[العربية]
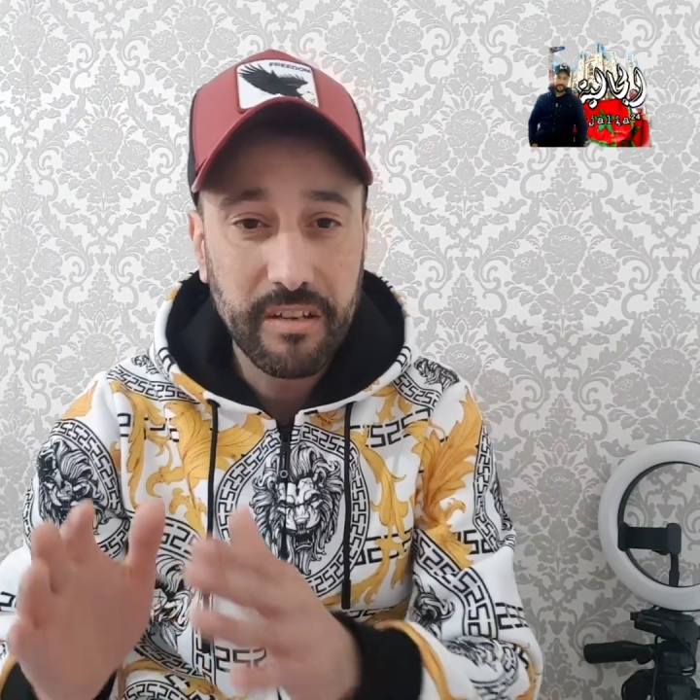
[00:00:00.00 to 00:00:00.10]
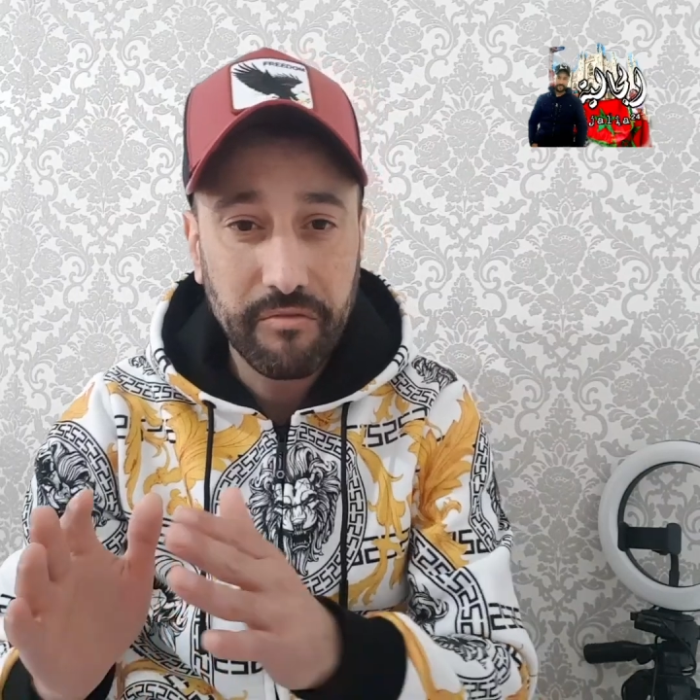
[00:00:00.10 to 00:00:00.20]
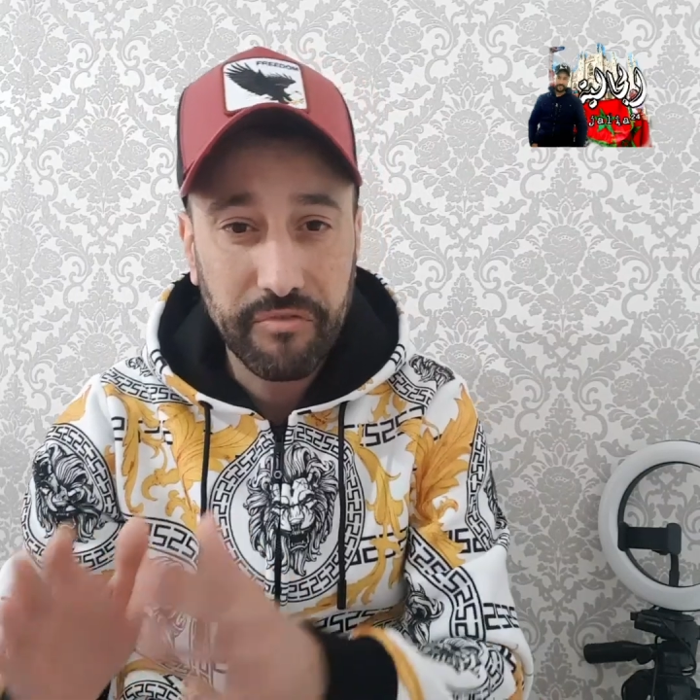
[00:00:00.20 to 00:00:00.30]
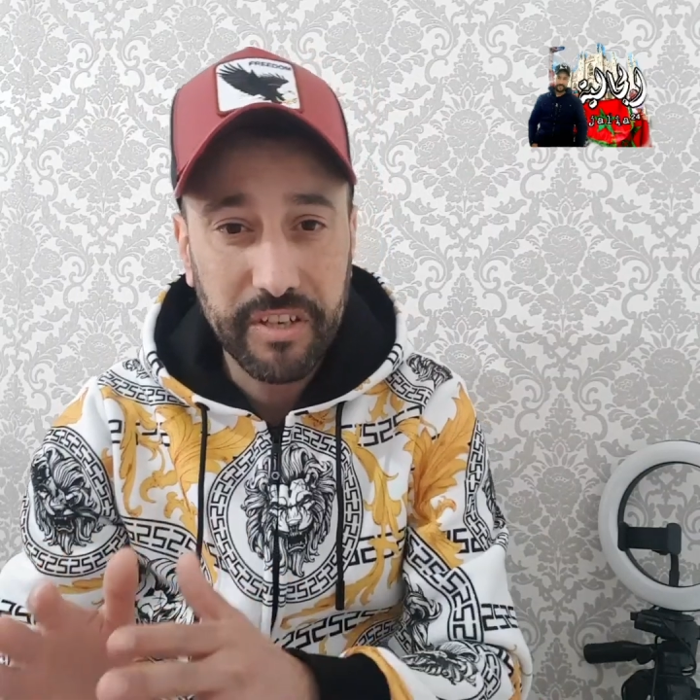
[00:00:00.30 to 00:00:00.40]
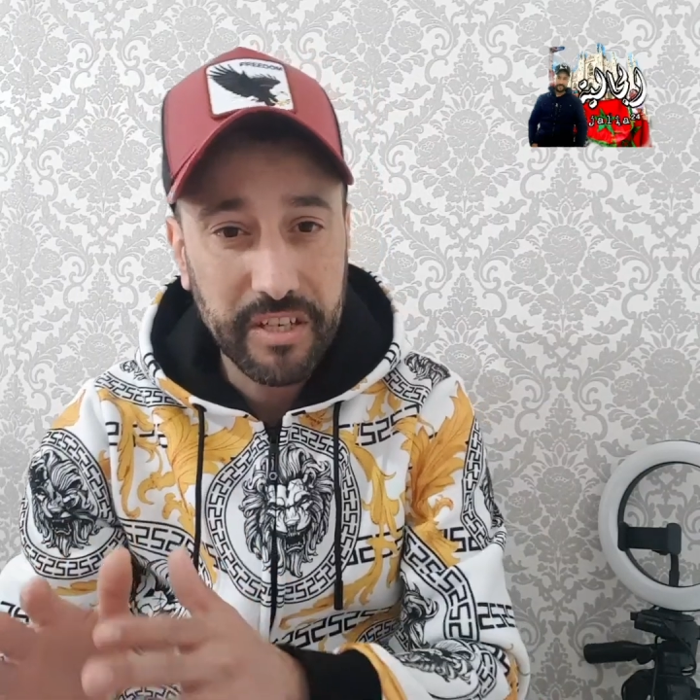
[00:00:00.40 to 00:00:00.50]

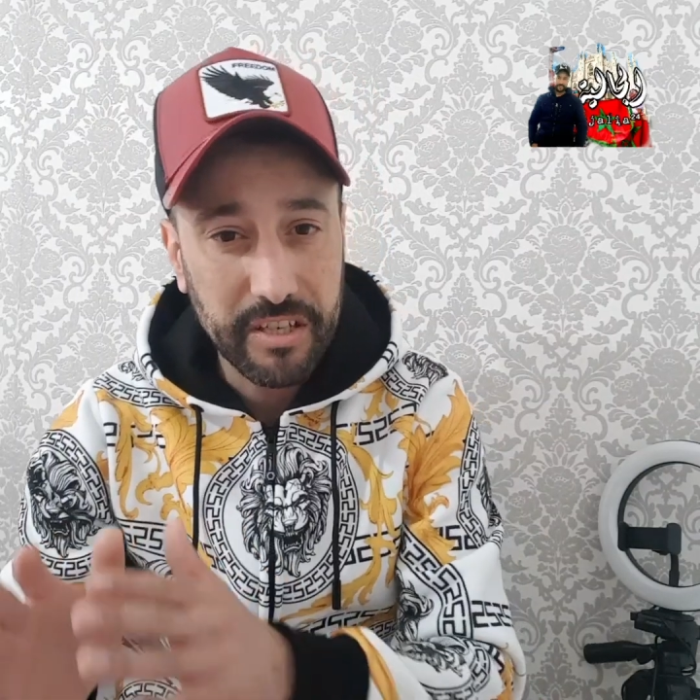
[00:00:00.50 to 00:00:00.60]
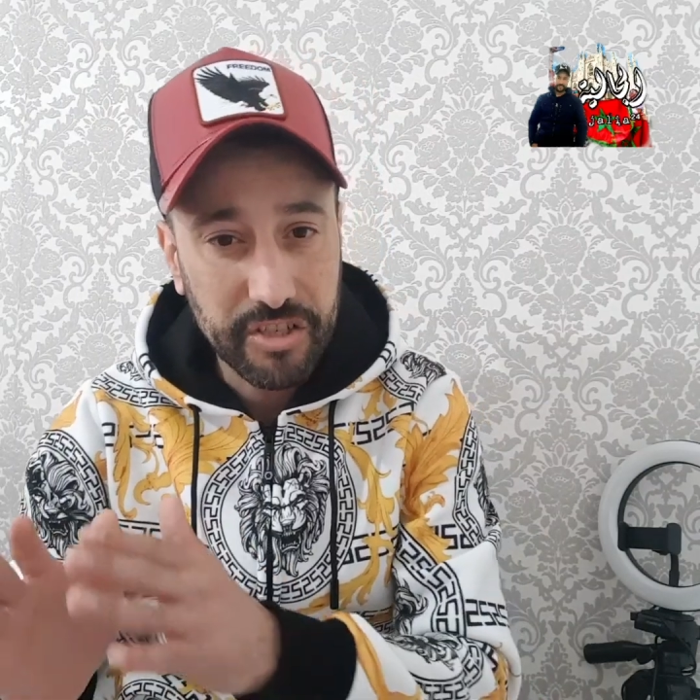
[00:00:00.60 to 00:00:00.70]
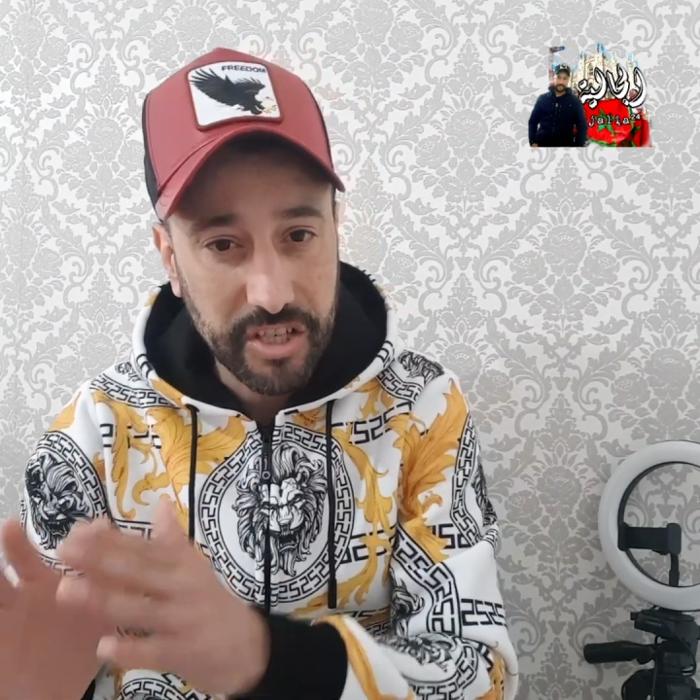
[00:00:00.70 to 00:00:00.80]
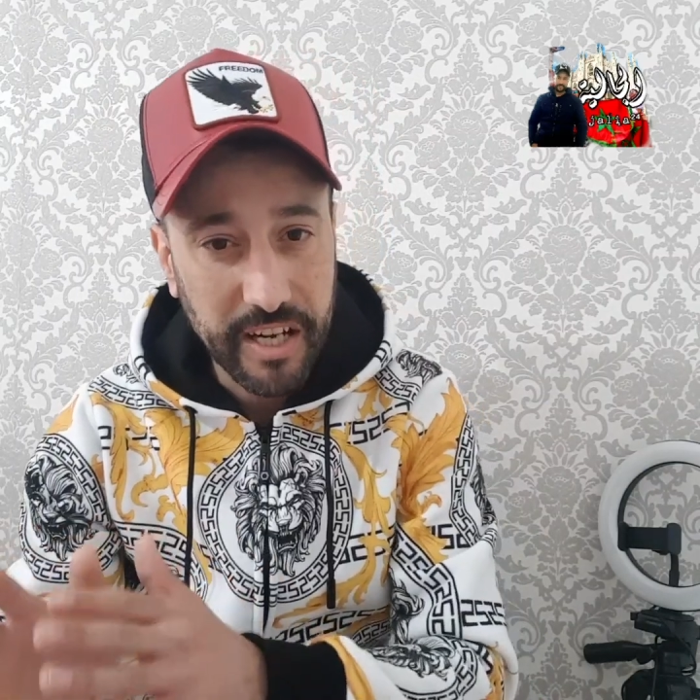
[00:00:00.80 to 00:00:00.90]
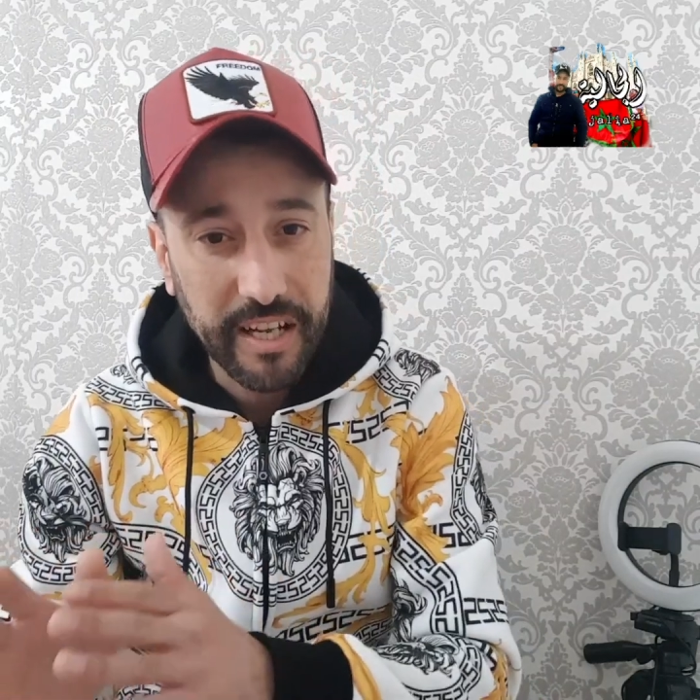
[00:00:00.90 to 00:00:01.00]
في
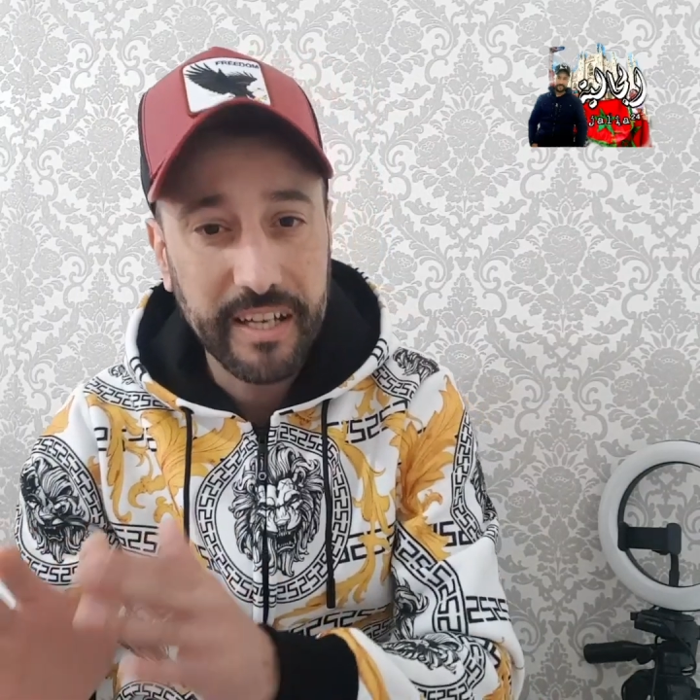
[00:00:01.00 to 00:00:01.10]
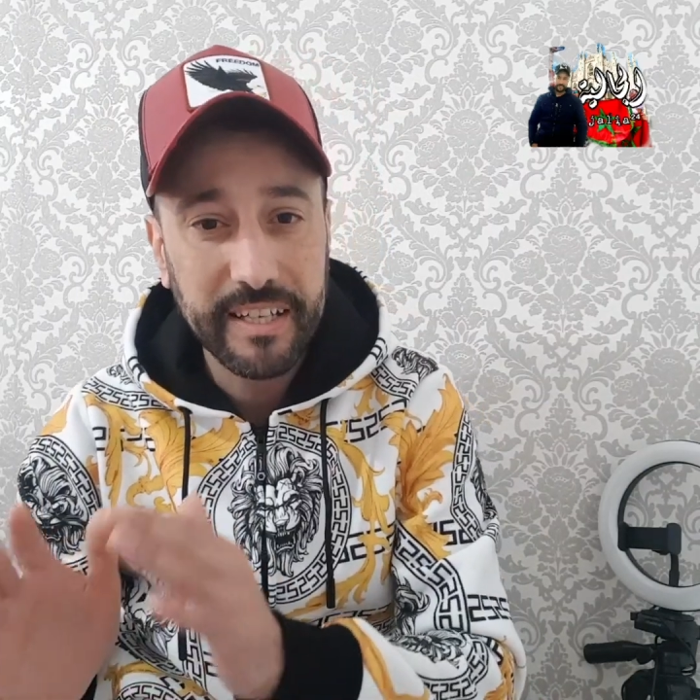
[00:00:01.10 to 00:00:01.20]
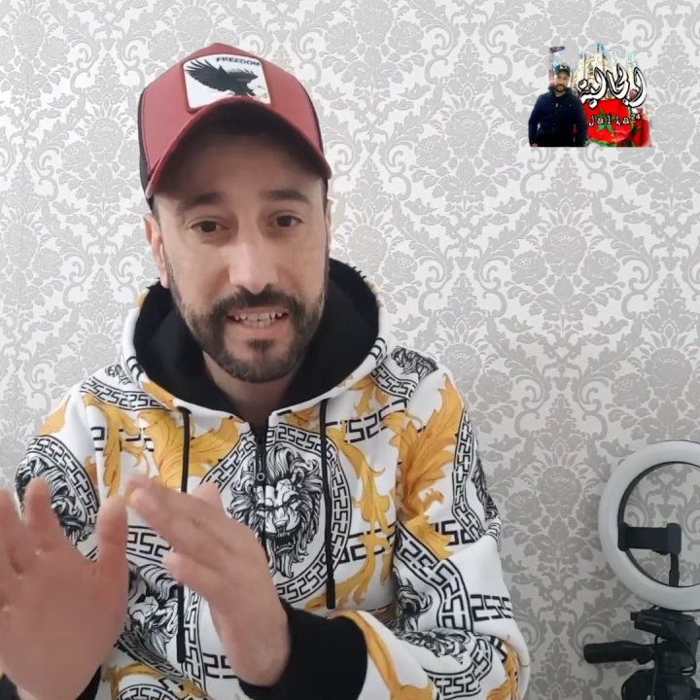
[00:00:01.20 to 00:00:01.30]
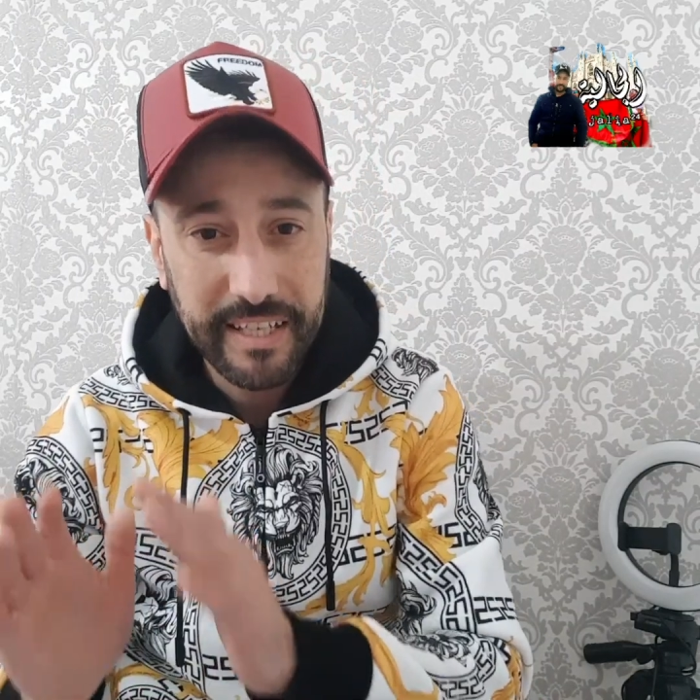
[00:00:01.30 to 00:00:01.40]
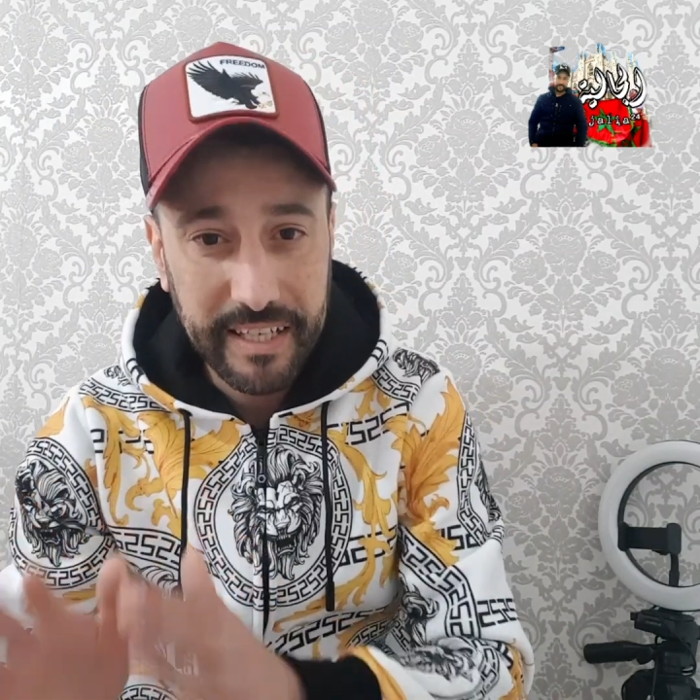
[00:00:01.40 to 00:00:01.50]
شرق
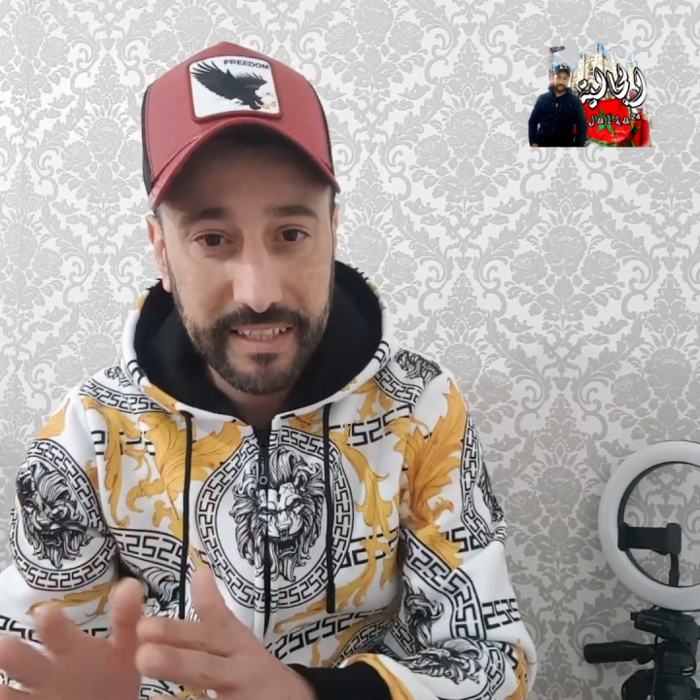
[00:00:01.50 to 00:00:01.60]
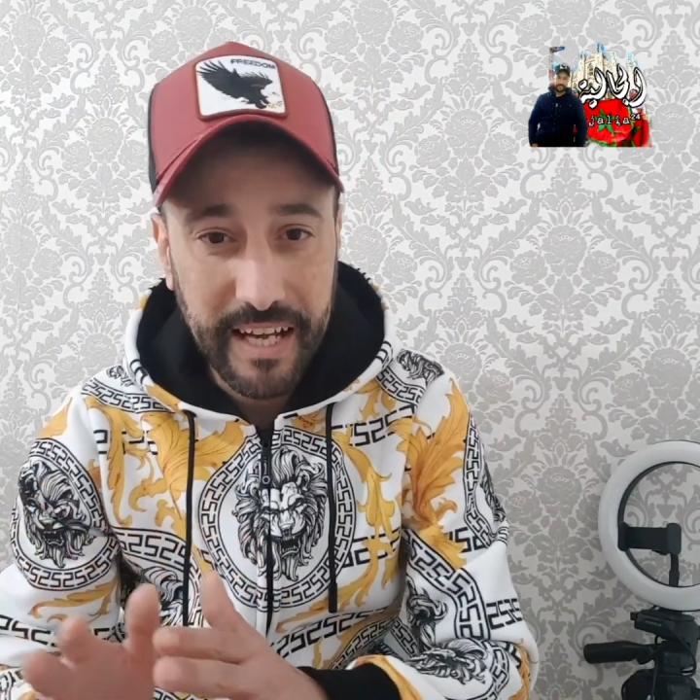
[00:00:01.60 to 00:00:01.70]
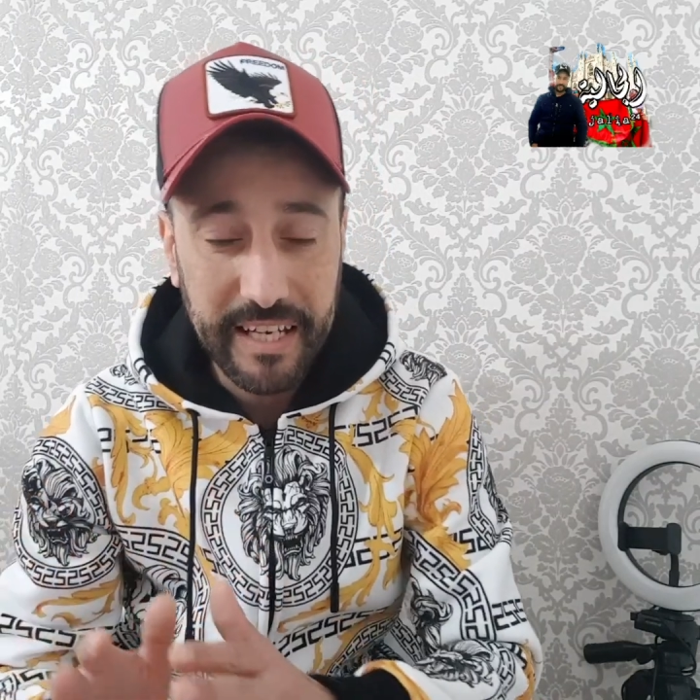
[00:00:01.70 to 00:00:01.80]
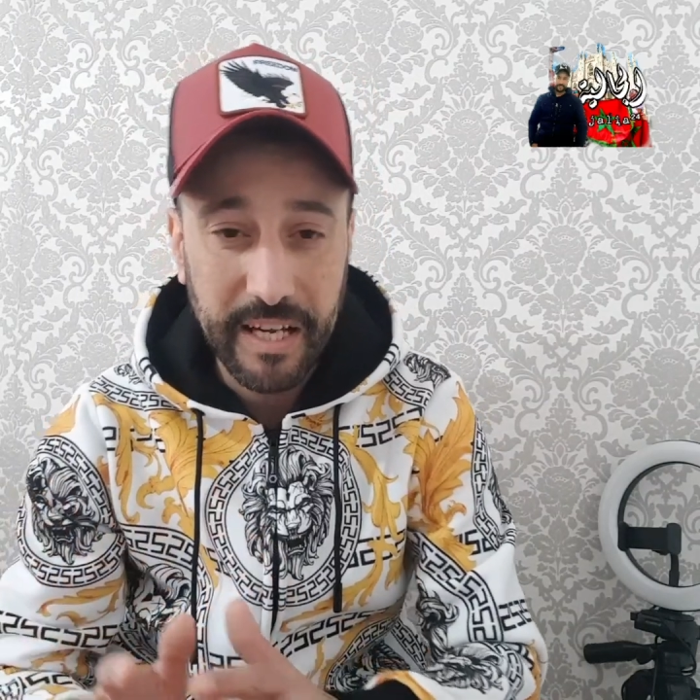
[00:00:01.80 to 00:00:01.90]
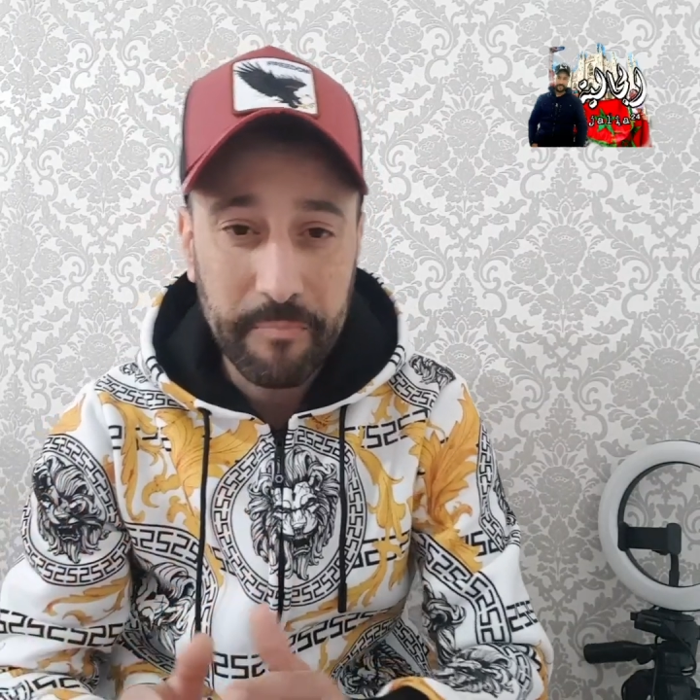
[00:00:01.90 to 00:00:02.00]

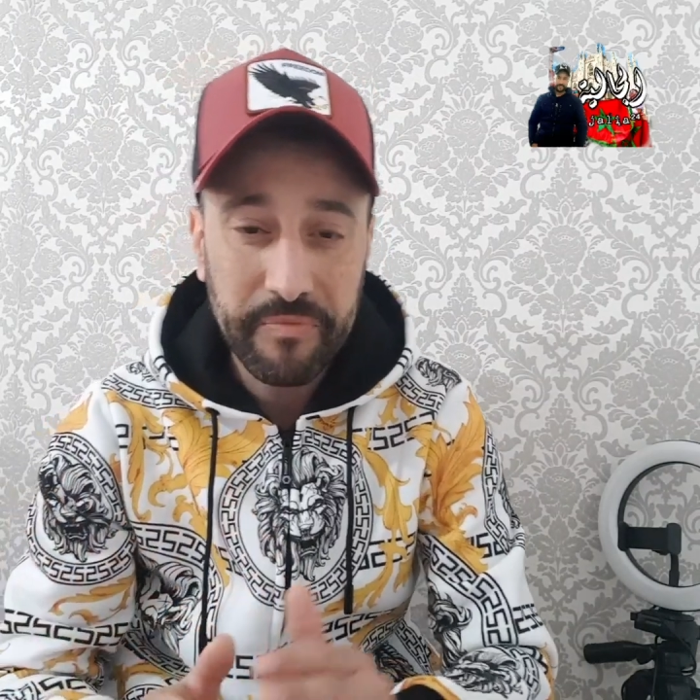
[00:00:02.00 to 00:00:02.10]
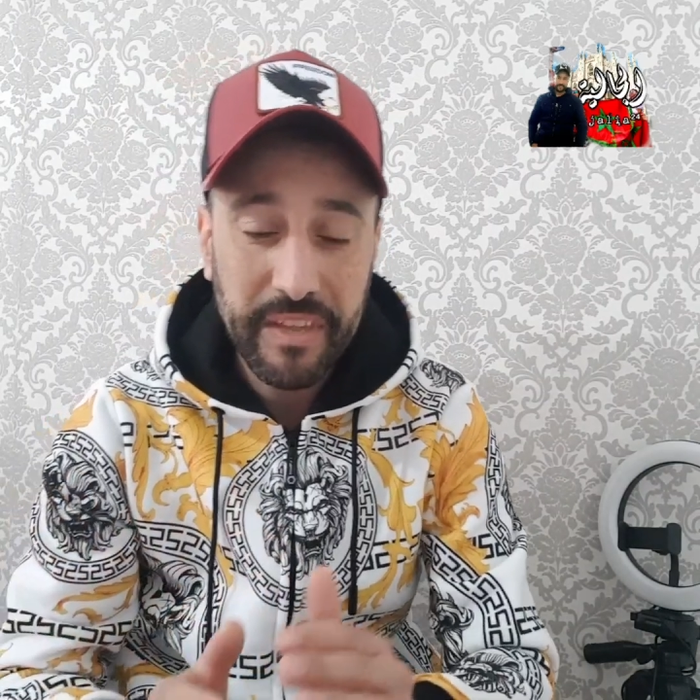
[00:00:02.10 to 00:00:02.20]
ايطاليا